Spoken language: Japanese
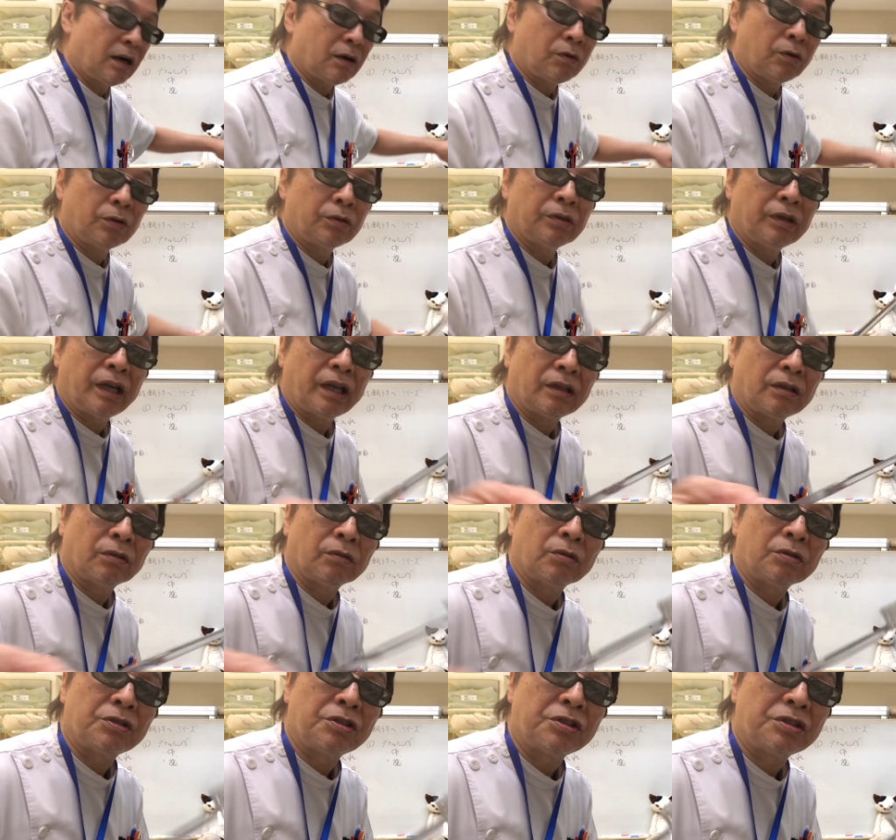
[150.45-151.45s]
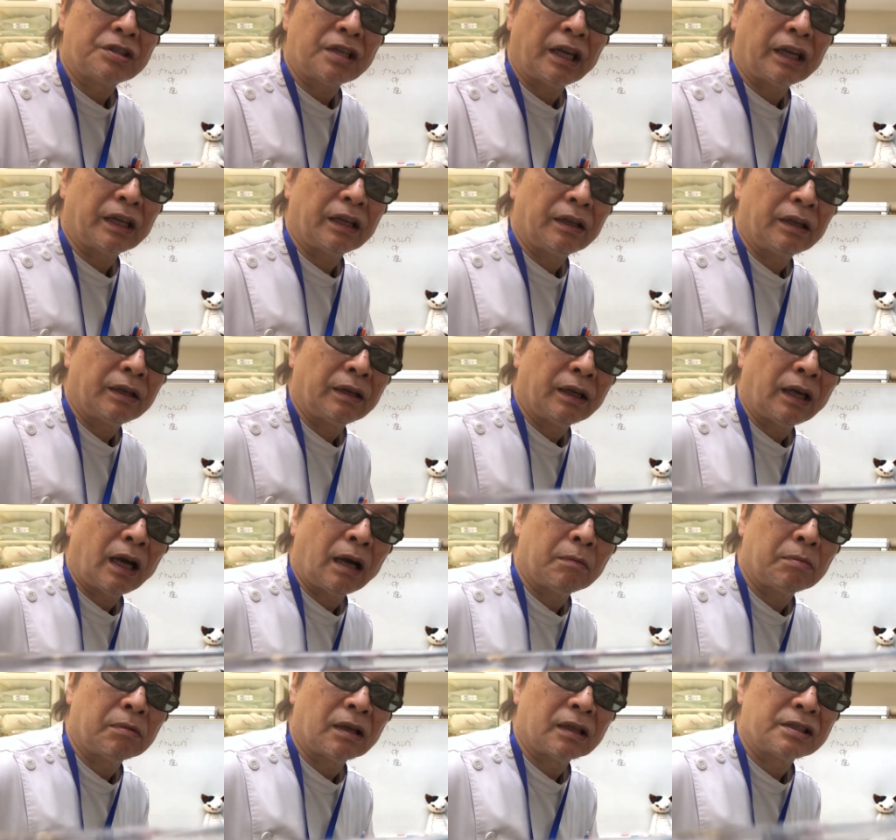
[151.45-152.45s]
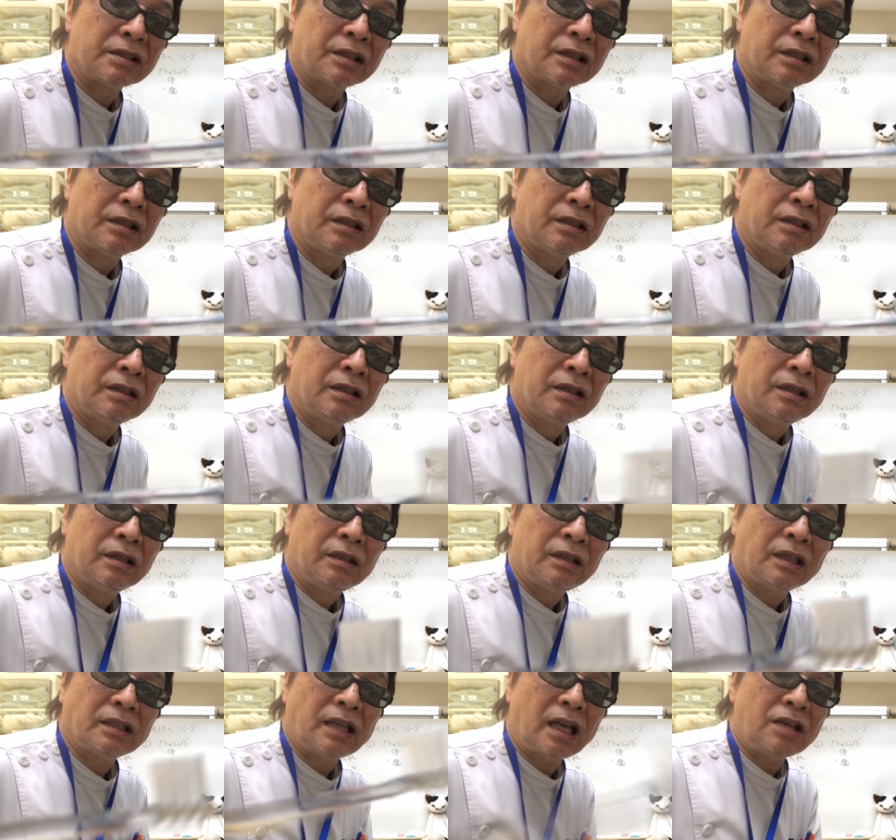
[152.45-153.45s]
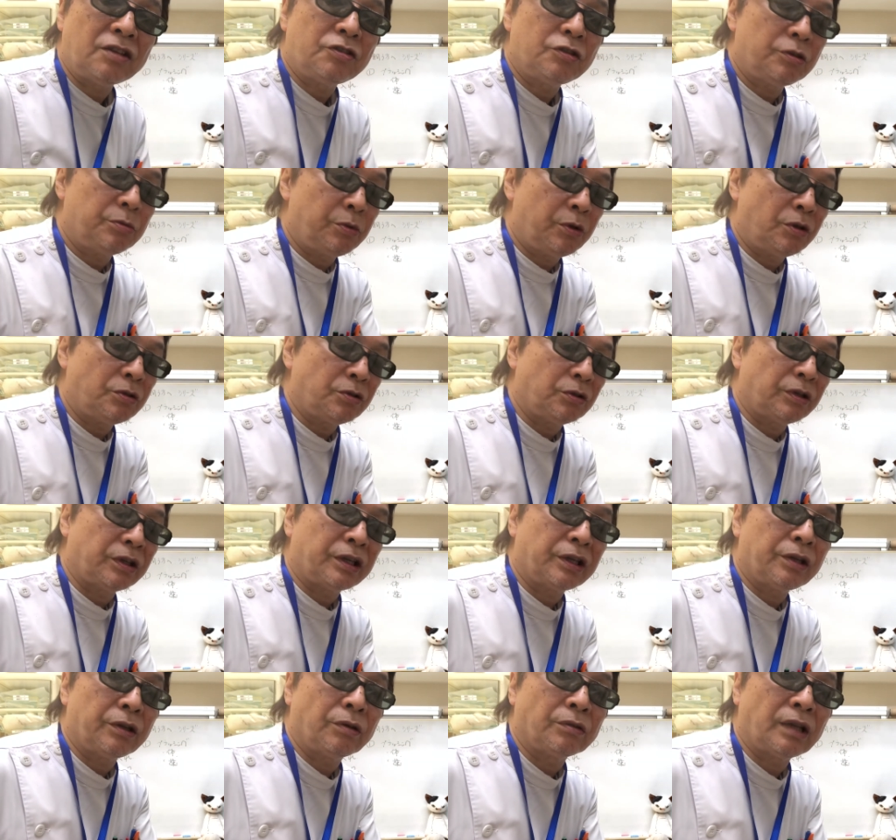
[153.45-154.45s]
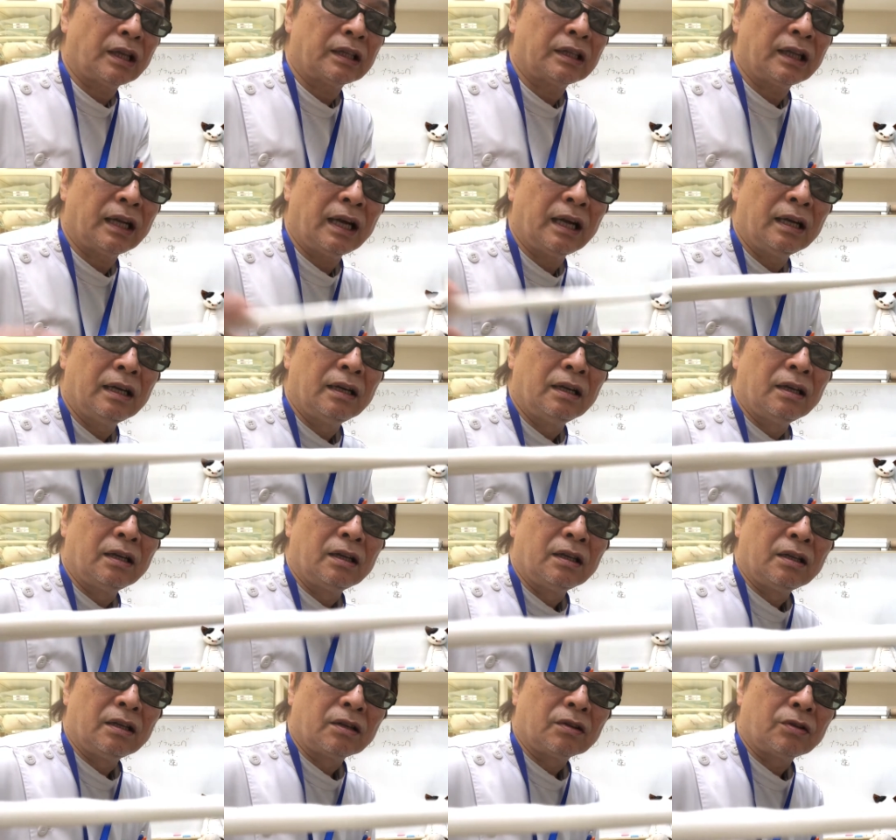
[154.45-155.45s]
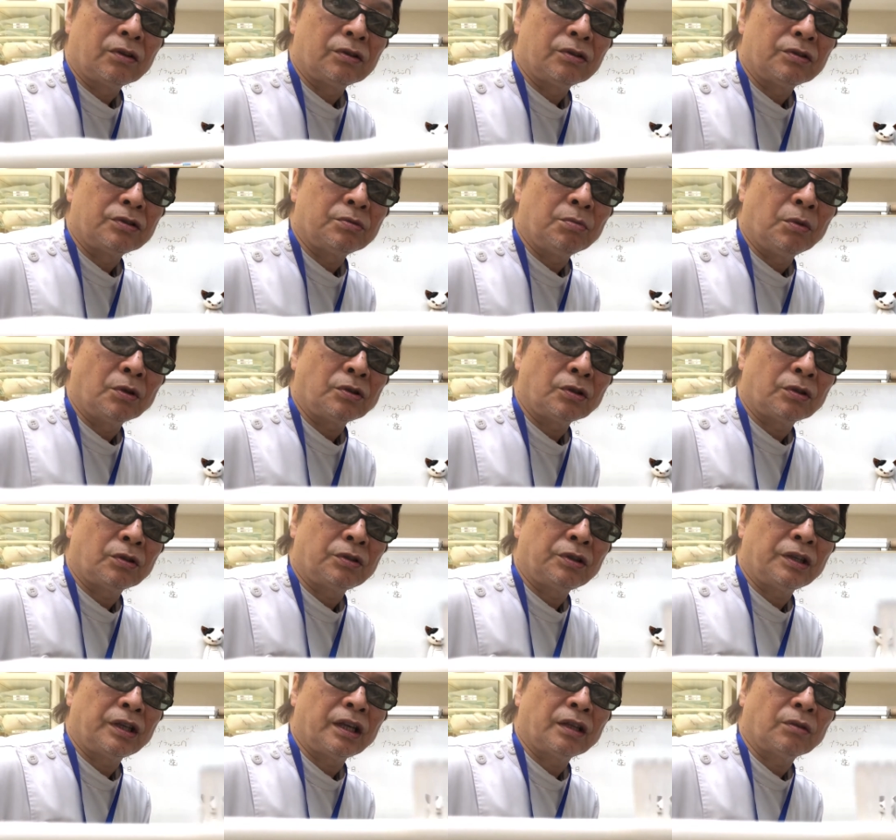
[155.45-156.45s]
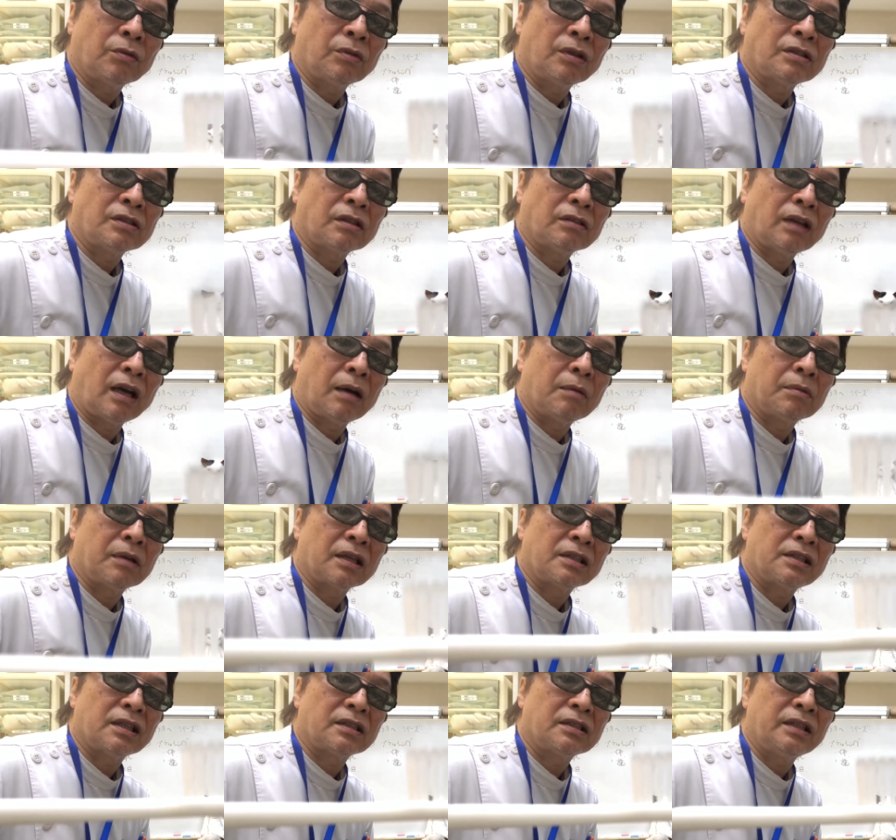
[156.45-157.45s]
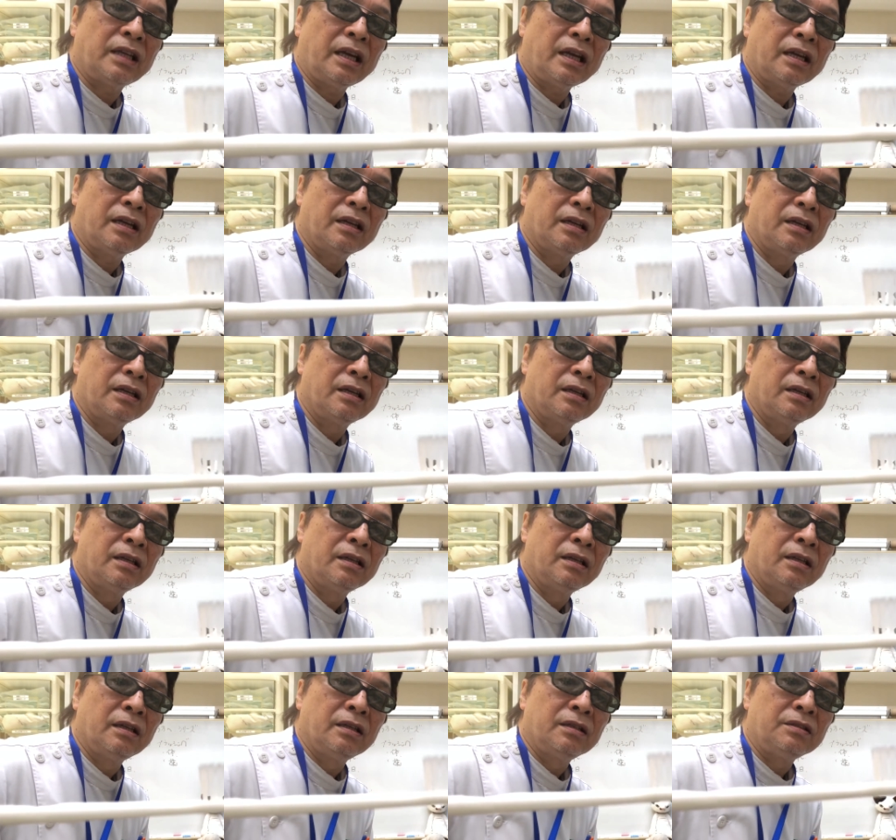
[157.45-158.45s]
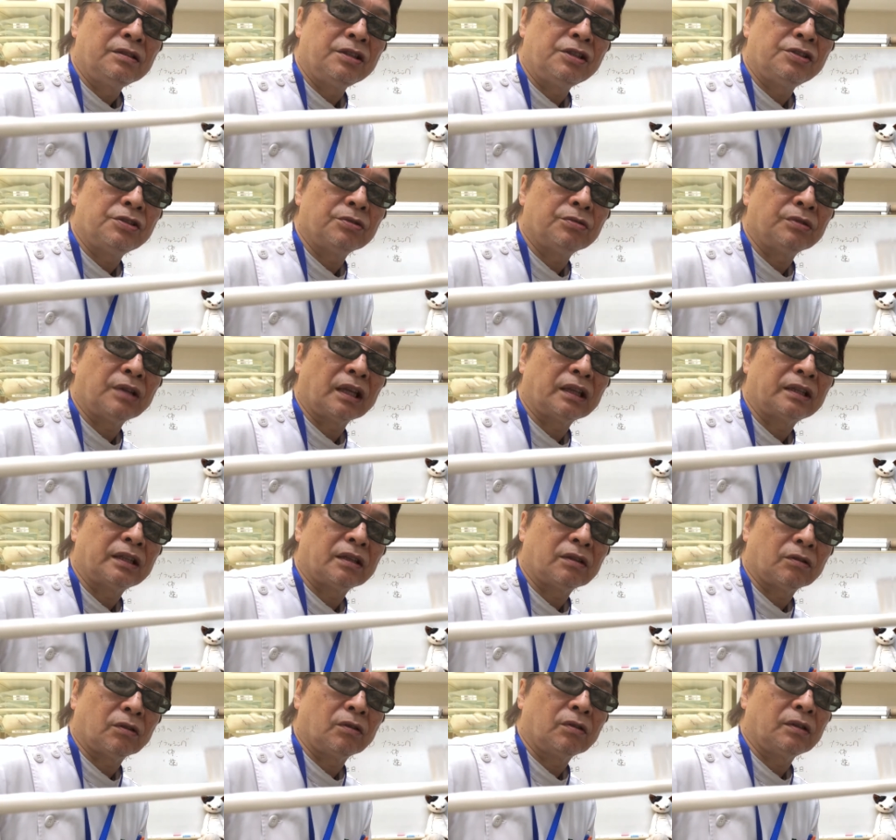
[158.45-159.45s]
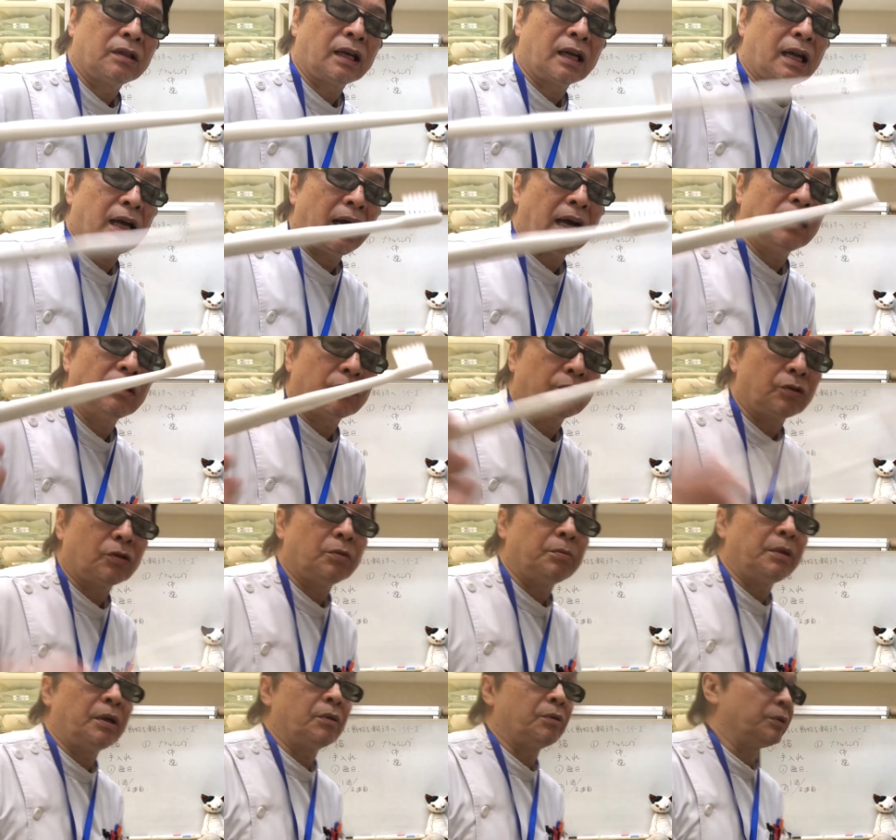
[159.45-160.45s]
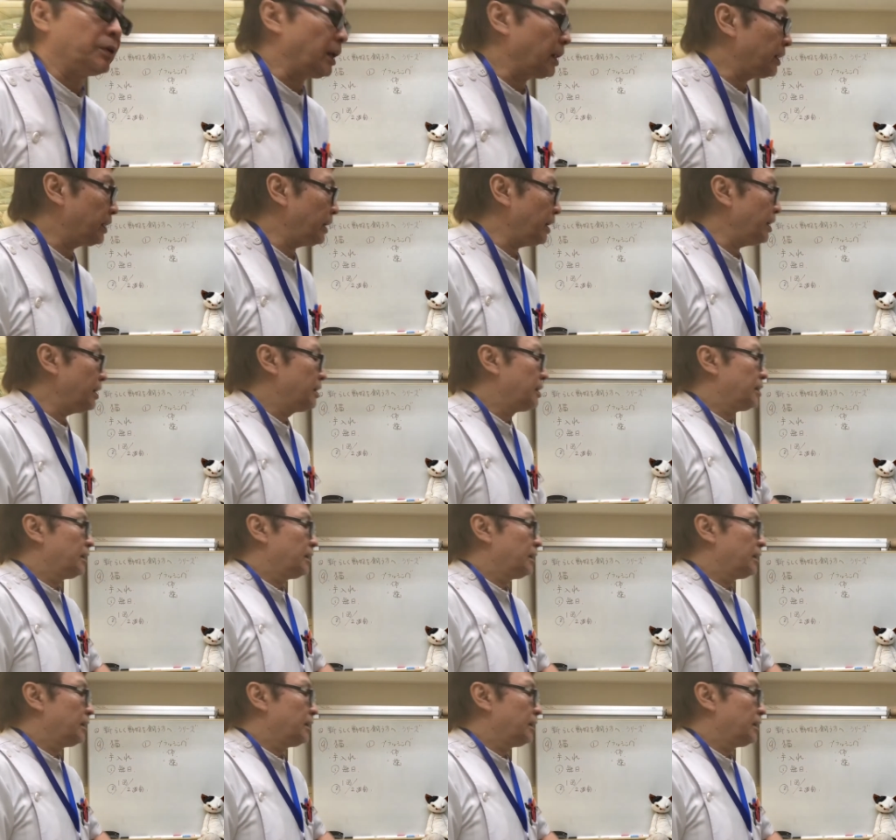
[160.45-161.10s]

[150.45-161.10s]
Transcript: こういうヘッドのちっちゃい歯ブラシで30秒以上できるようになったらこういうもうちょっと人間と同じぐらいの歯ブラシですね二重になってるのだから歯の表面をやって